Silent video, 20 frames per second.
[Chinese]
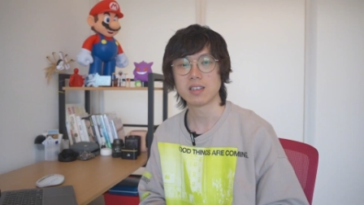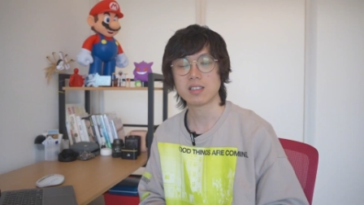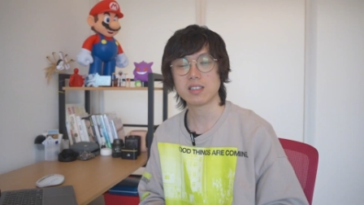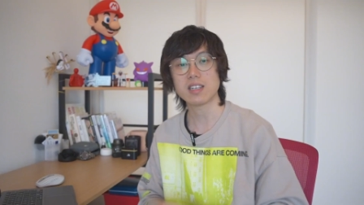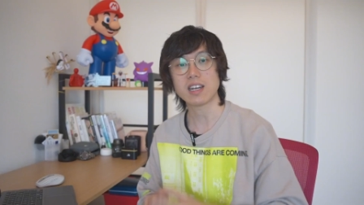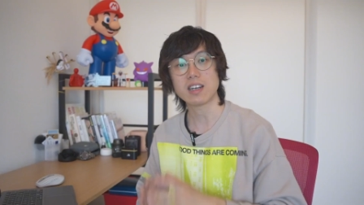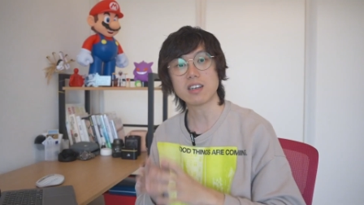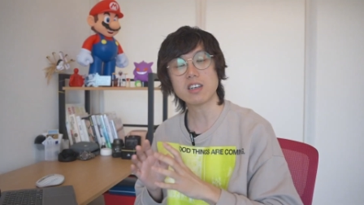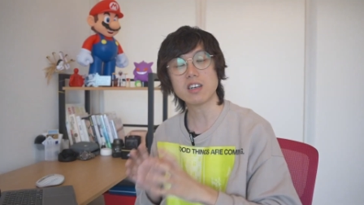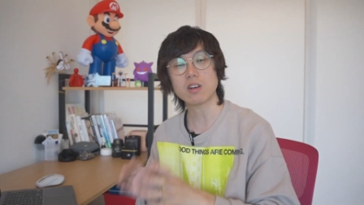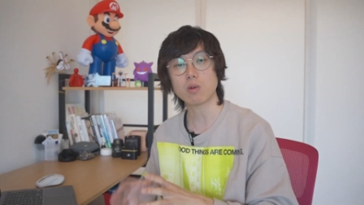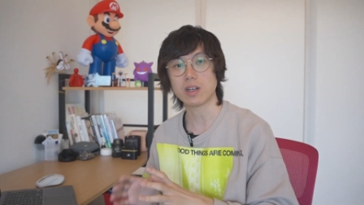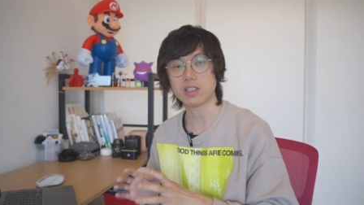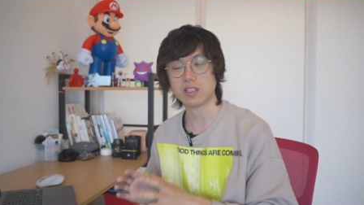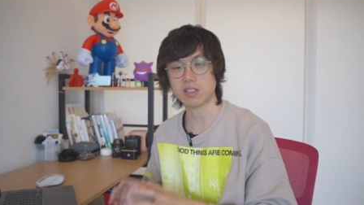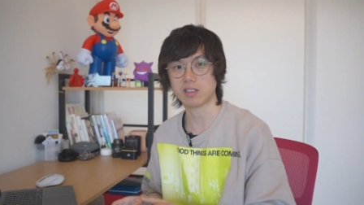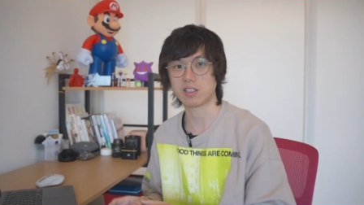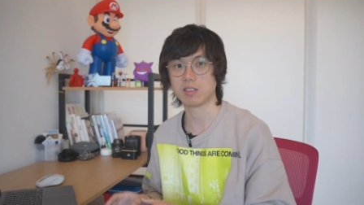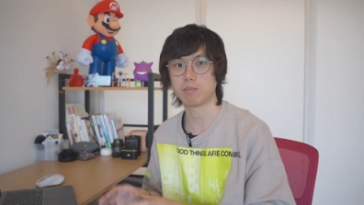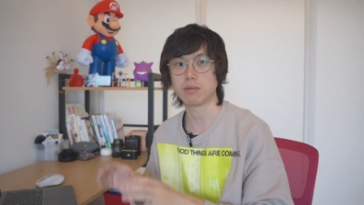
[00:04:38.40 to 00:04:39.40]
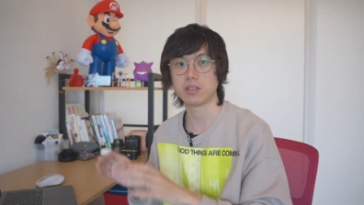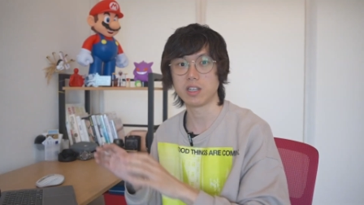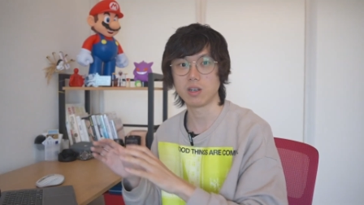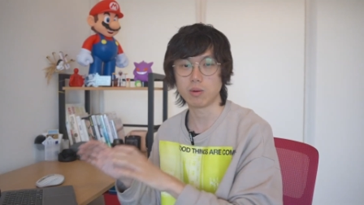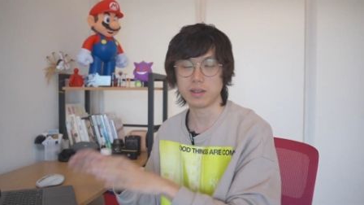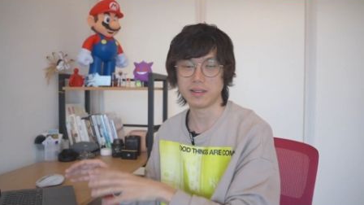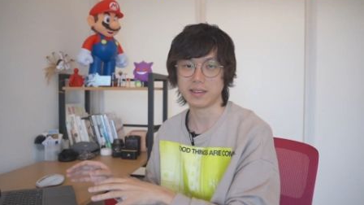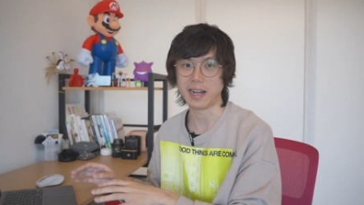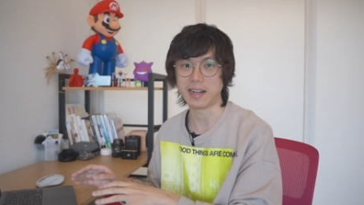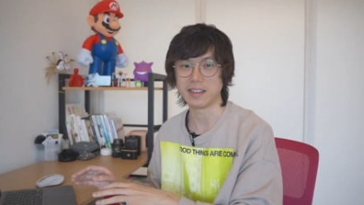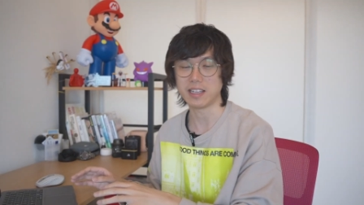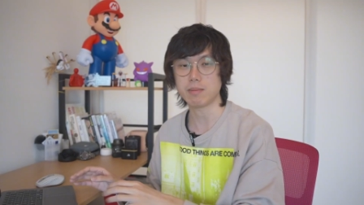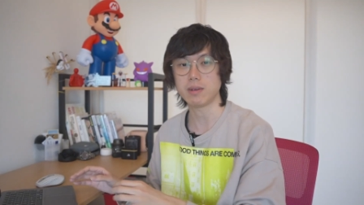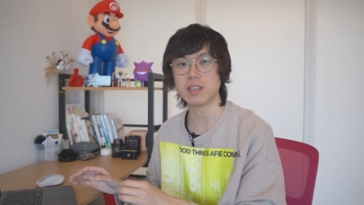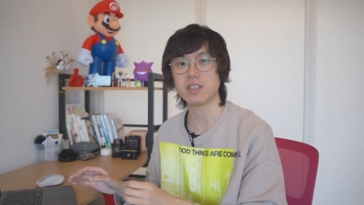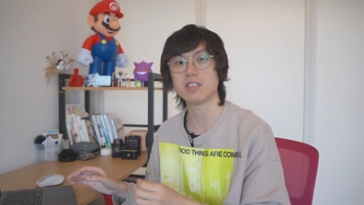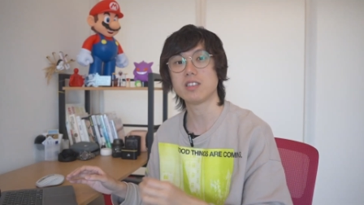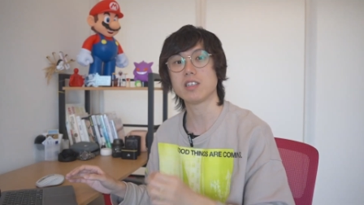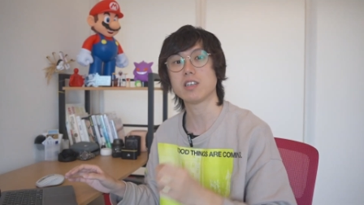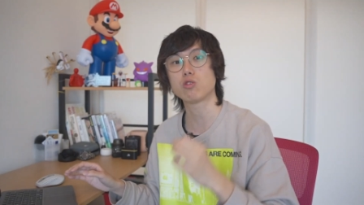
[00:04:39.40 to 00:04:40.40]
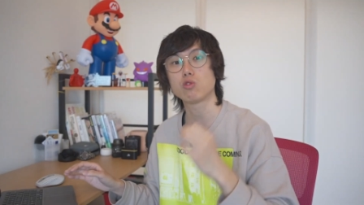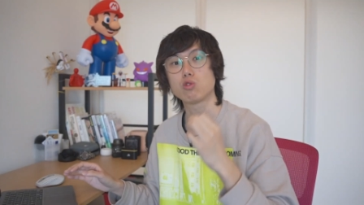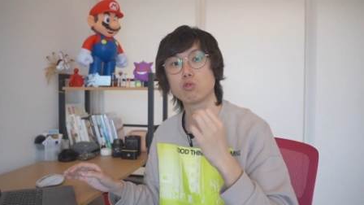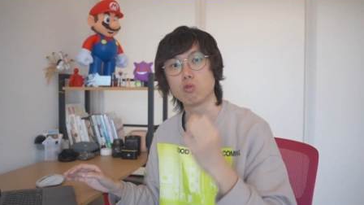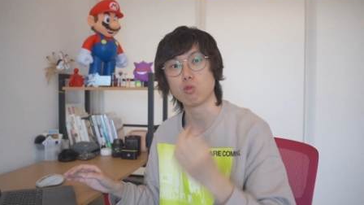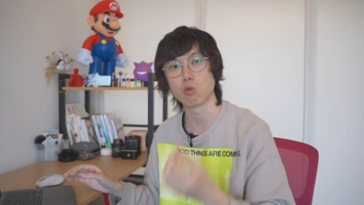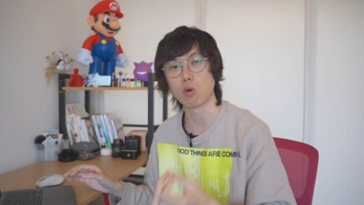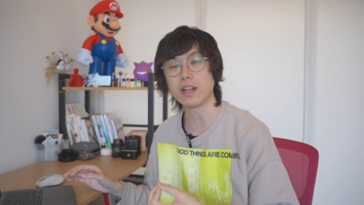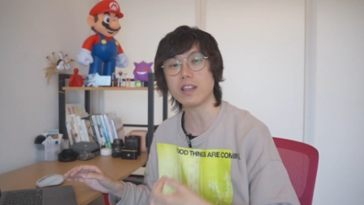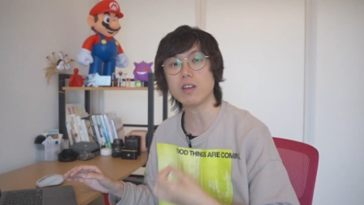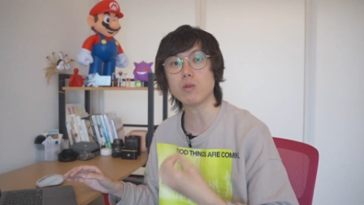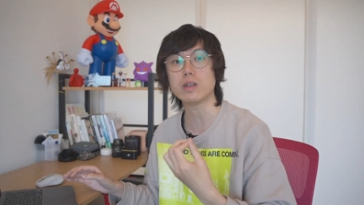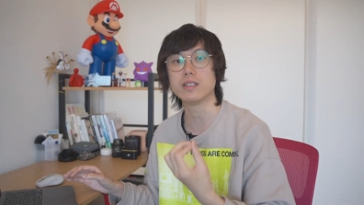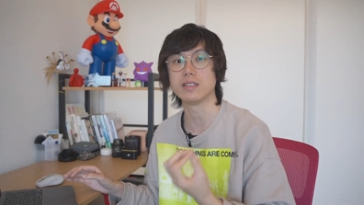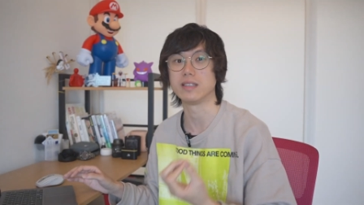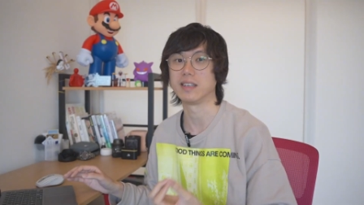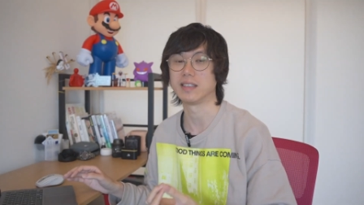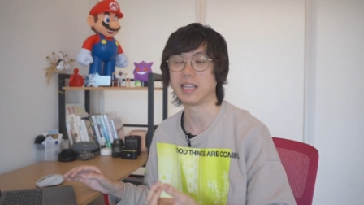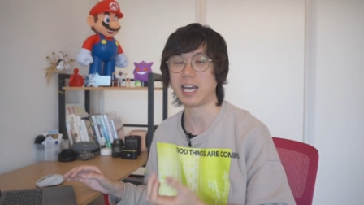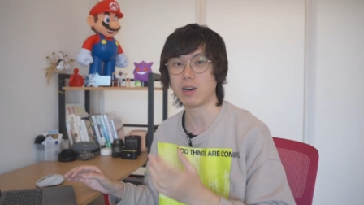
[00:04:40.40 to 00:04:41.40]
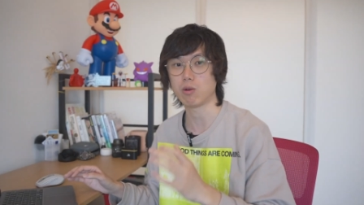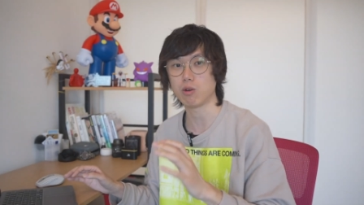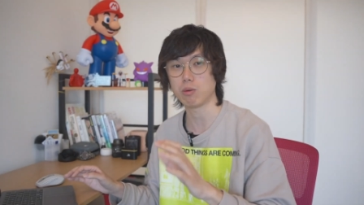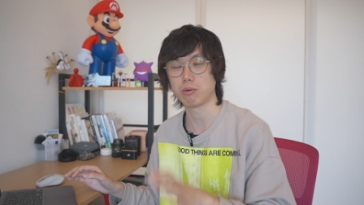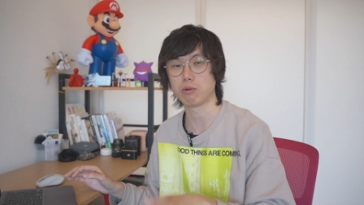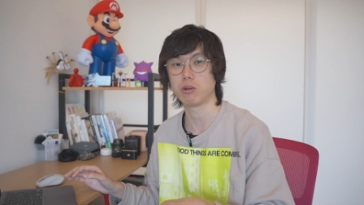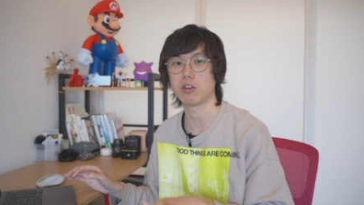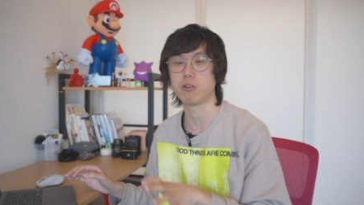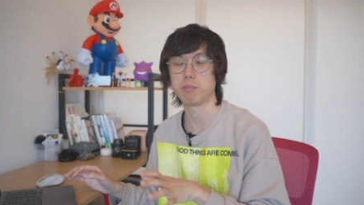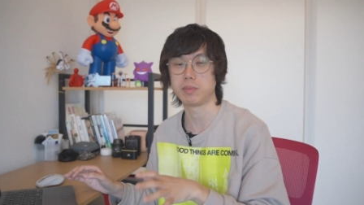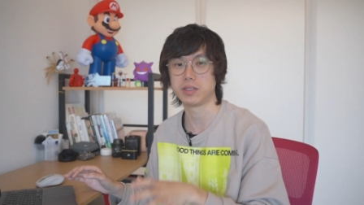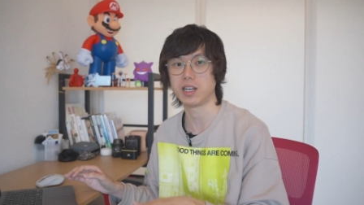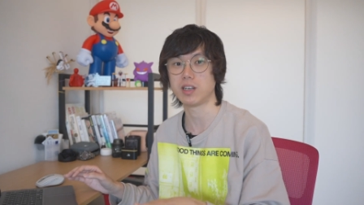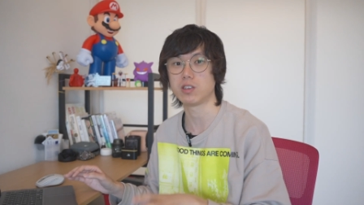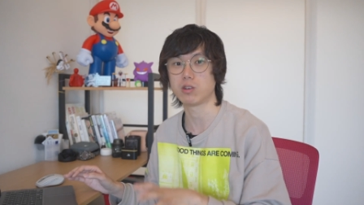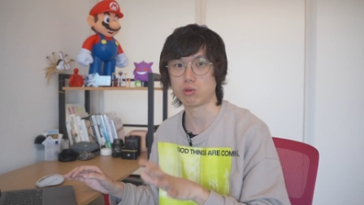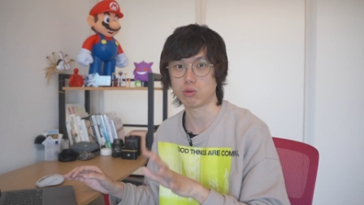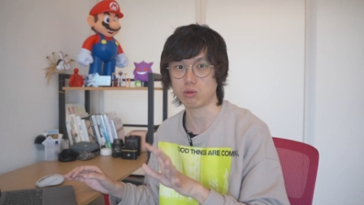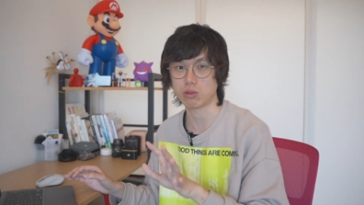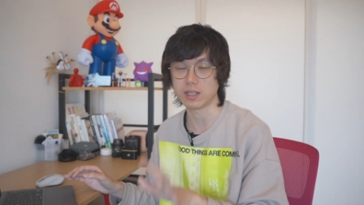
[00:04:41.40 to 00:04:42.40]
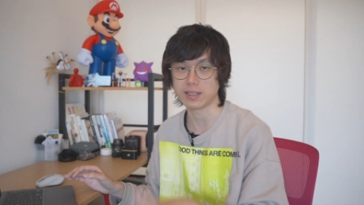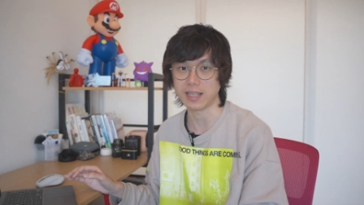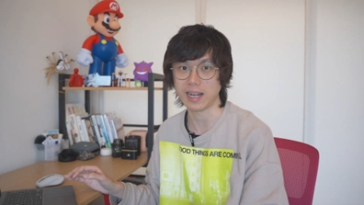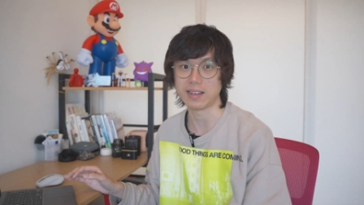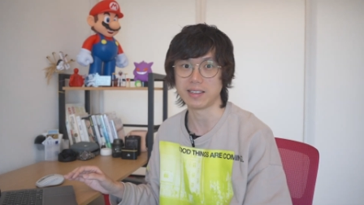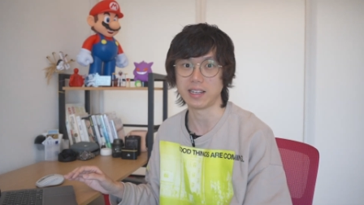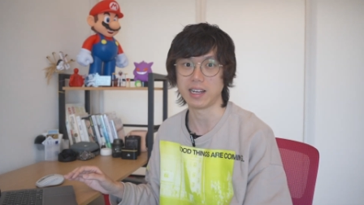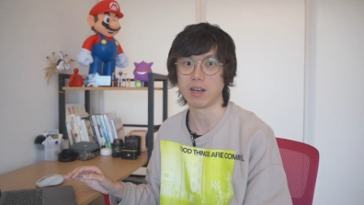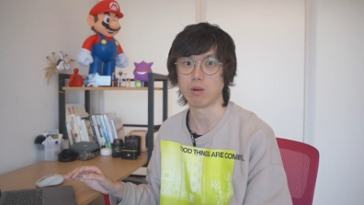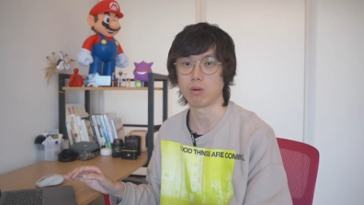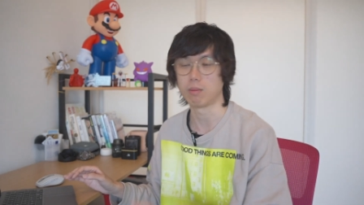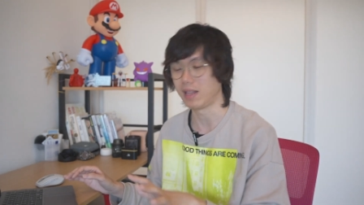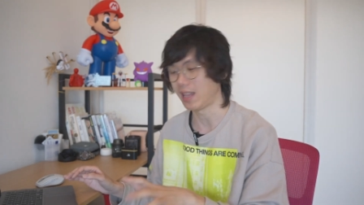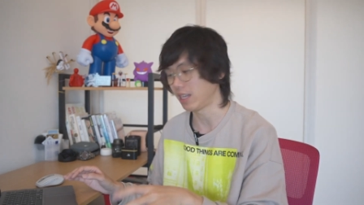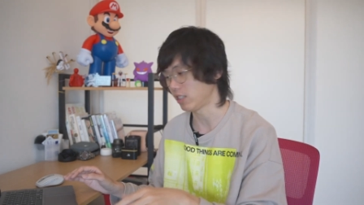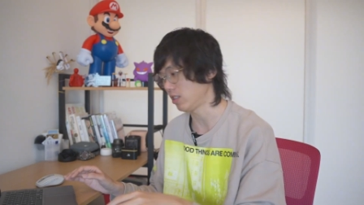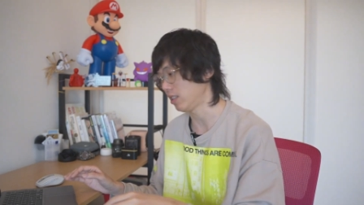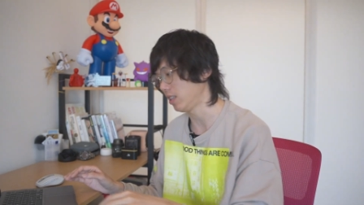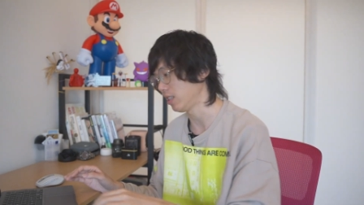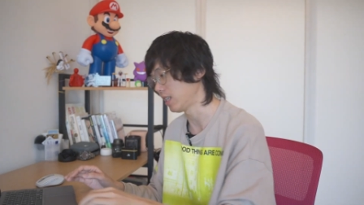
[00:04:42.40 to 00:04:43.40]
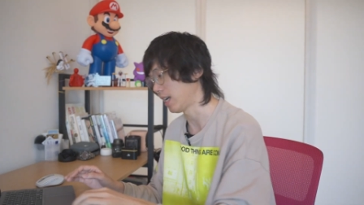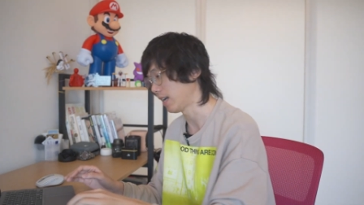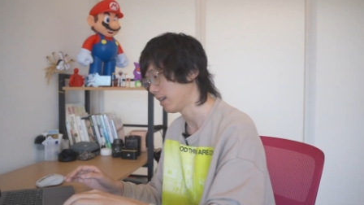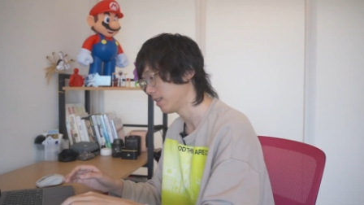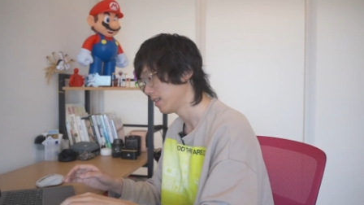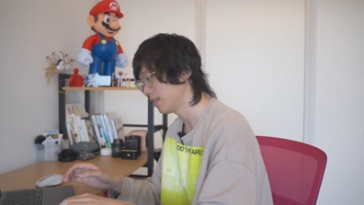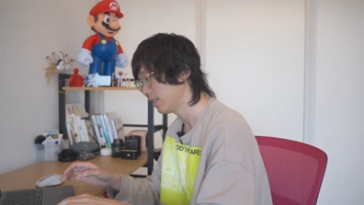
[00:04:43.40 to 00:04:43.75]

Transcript: 既然客观事实不能问他，那么一些主观的问题，他会不会有比较有趣的答案呢？我们来试一下：